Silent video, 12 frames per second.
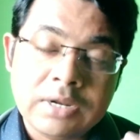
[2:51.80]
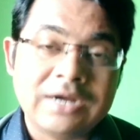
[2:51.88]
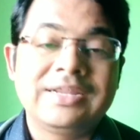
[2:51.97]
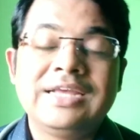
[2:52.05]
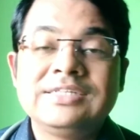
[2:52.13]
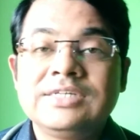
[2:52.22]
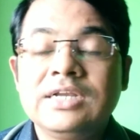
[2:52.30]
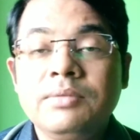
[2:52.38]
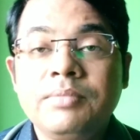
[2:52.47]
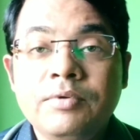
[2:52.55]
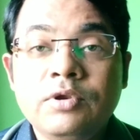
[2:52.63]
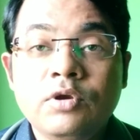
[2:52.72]
ব্লাড ক্যান্সারের
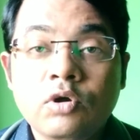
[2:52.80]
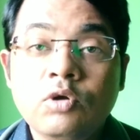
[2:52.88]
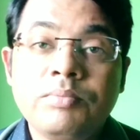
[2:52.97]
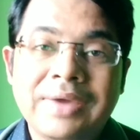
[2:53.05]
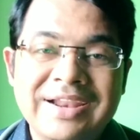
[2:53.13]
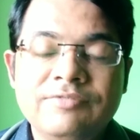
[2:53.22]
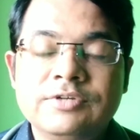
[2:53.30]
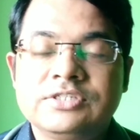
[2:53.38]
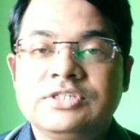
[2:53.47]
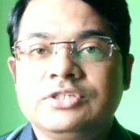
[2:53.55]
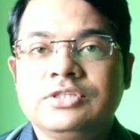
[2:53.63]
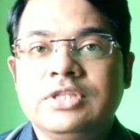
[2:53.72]
বিভিন্ন রকম
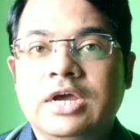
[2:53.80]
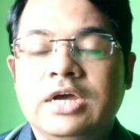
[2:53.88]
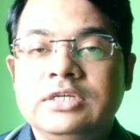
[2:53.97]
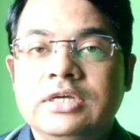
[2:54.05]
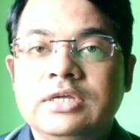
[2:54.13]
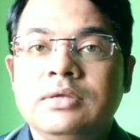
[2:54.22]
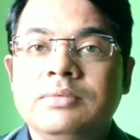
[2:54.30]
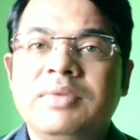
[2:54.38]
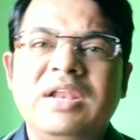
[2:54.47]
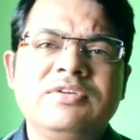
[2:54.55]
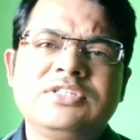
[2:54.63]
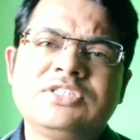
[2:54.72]
ম্যানিফেস্টেশন দেখা যায়
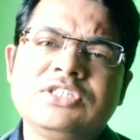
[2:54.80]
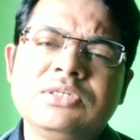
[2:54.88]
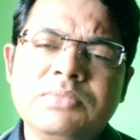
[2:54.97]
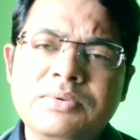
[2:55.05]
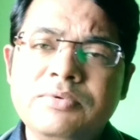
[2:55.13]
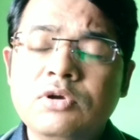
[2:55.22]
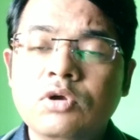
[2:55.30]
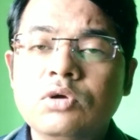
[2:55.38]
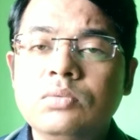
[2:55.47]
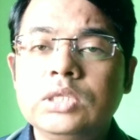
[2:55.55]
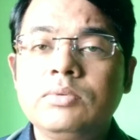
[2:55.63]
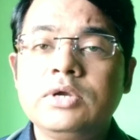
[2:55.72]
ম্যানিফেস্টেশন বিভিন্ন রকম
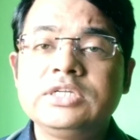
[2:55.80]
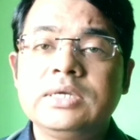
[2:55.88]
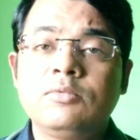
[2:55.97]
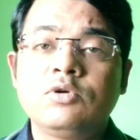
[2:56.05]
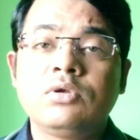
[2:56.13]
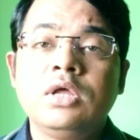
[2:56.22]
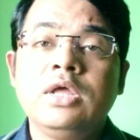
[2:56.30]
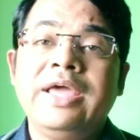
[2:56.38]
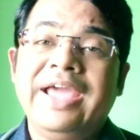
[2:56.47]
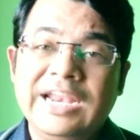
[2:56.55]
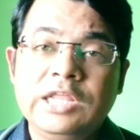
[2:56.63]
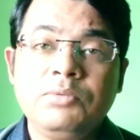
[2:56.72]
হতে পারে যেমন
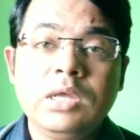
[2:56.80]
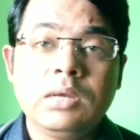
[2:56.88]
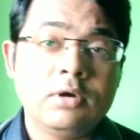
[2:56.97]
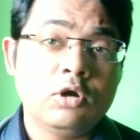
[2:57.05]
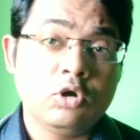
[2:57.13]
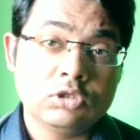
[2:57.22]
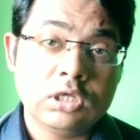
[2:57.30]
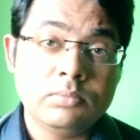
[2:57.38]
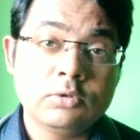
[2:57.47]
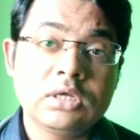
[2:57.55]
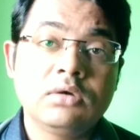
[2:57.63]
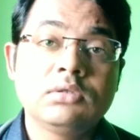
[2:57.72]
অ্যানিমি আমার
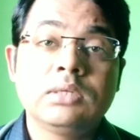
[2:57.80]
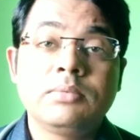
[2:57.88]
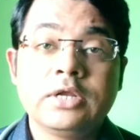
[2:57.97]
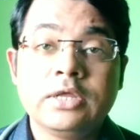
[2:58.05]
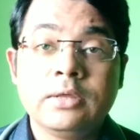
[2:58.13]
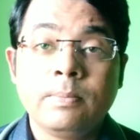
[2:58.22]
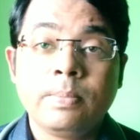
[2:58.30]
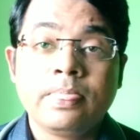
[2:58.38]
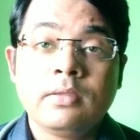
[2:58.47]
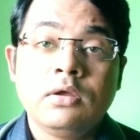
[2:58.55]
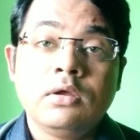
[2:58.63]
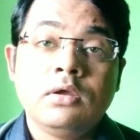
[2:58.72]
রক্তাল্পতা হতে পারে
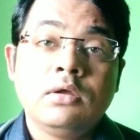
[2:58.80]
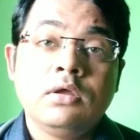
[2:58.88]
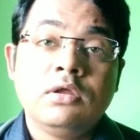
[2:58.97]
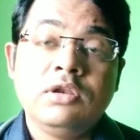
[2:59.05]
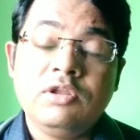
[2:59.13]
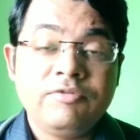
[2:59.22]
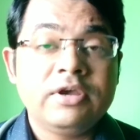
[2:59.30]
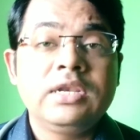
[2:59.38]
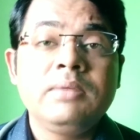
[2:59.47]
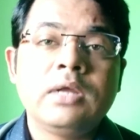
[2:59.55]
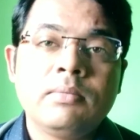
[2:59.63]
ডিফেক্টিভ